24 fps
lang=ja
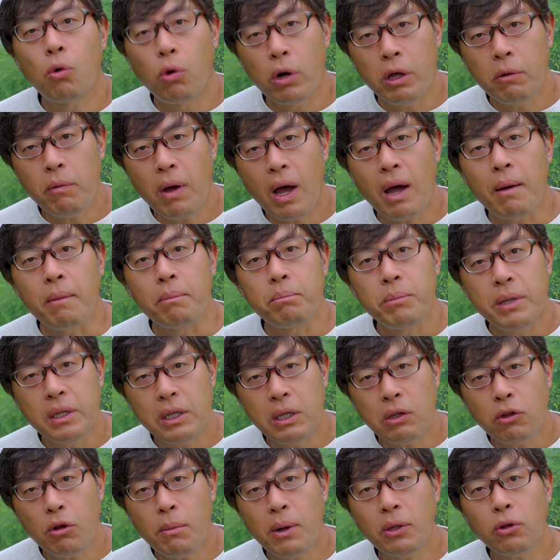これは
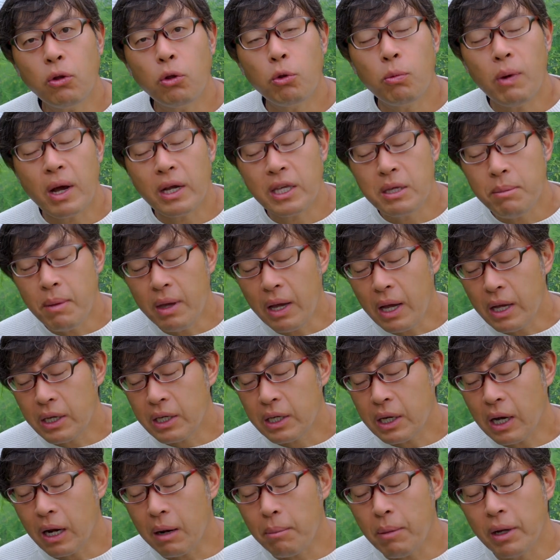ミニトマトの脇芽か
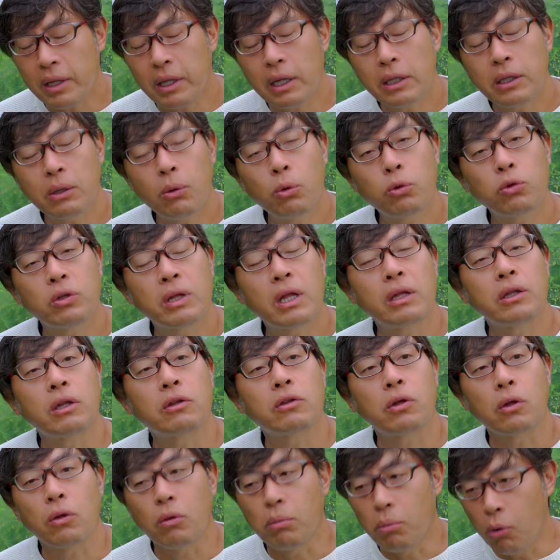きから学んだことなんで
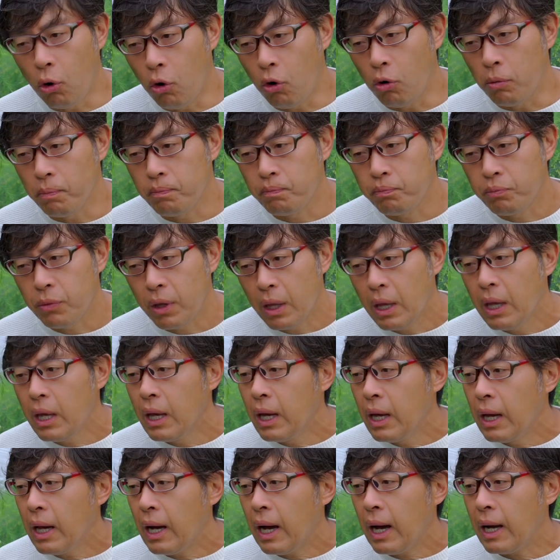すけども、
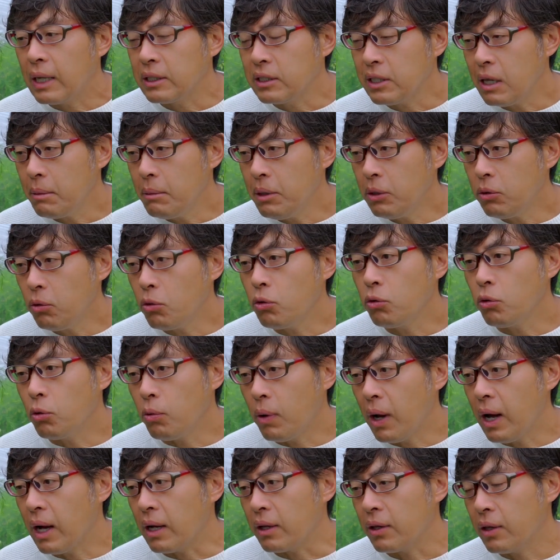ハサミというの
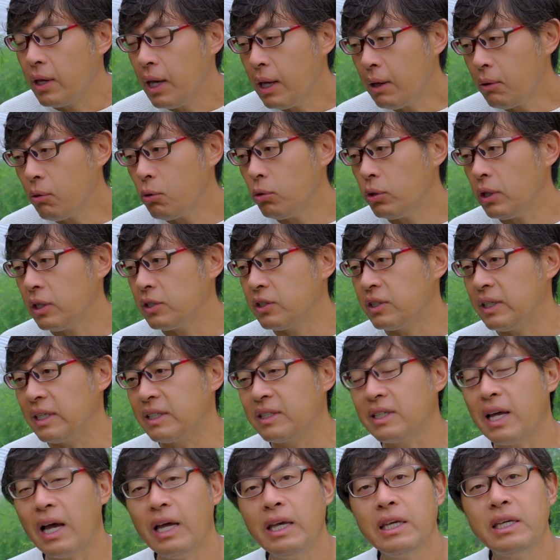は結構ですね、
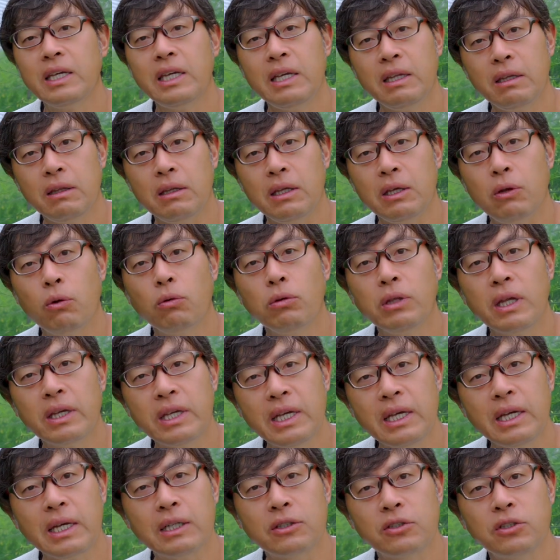最近いろんな
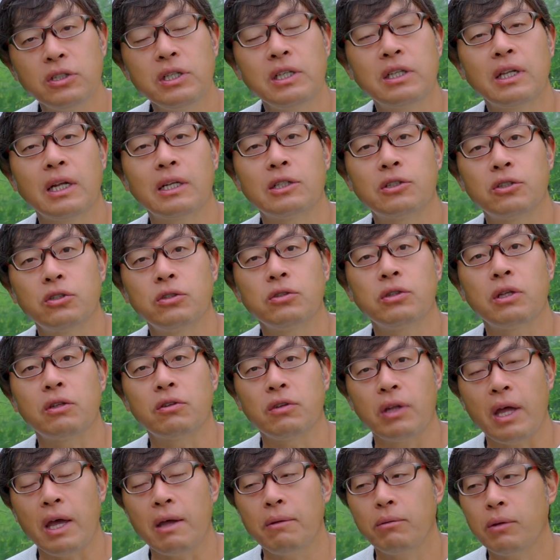菌がついてたりするんで
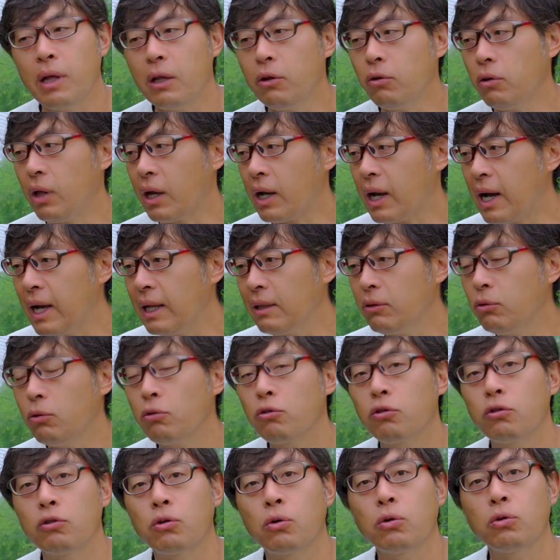すね。なので
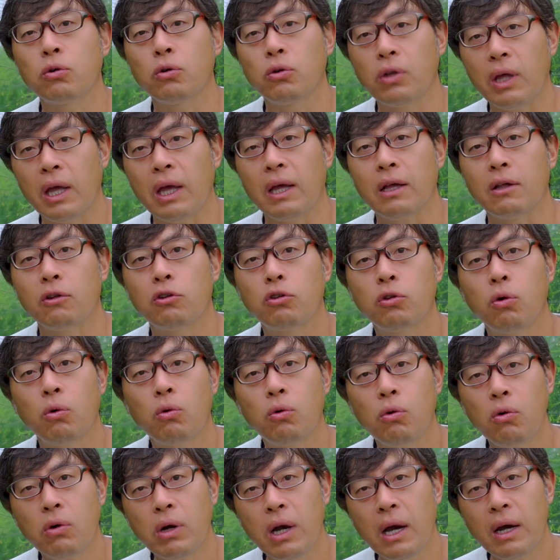カットすることで、そ
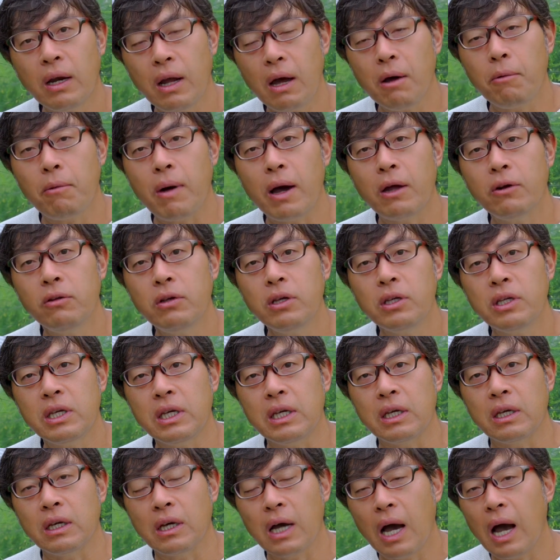こから悪い
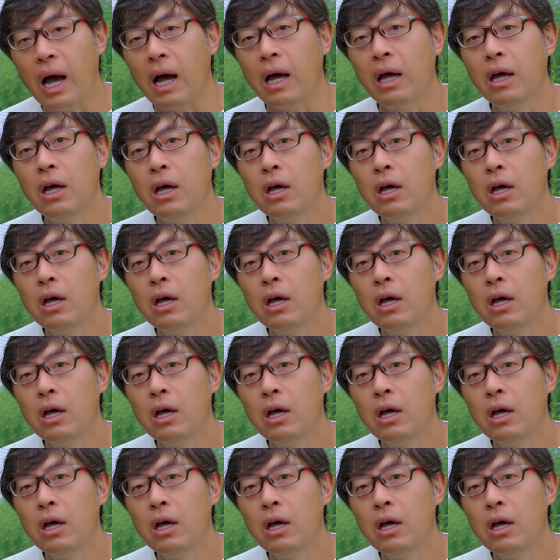菌が